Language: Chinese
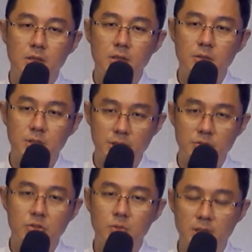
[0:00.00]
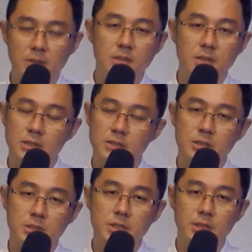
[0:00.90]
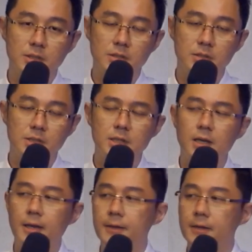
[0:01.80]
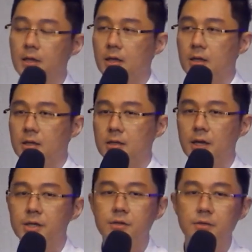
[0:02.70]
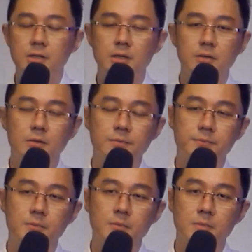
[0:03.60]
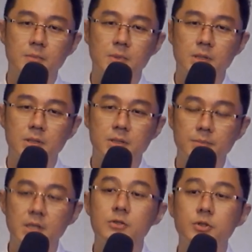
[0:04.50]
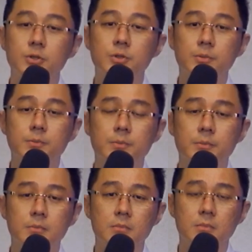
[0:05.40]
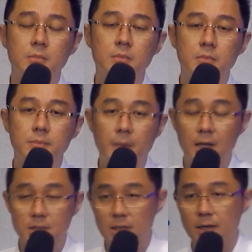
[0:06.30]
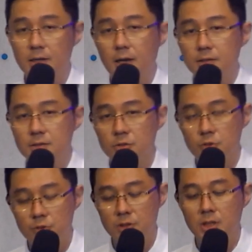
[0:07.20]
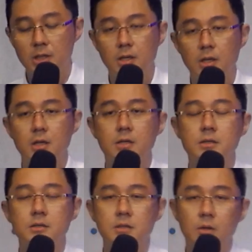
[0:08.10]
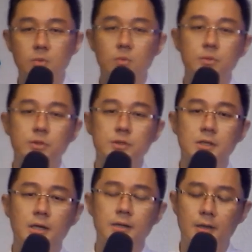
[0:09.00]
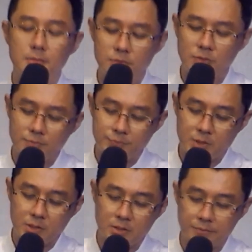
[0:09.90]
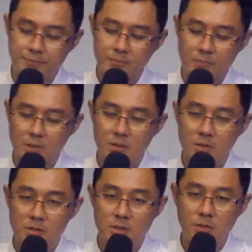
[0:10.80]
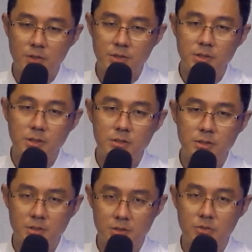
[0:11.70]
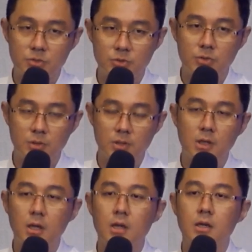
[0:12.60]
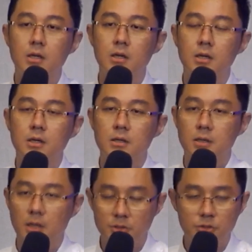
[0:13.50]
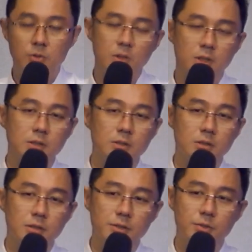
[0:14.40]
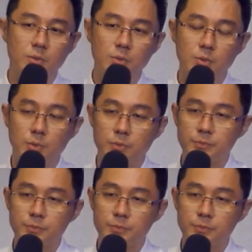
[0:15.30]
要接受这样子的一个事情，接下来他一个人要。怎么样去把这两个孩子继续的照顾、继续的带大？所以这个将会是一个持续很久的一个一个痛苦。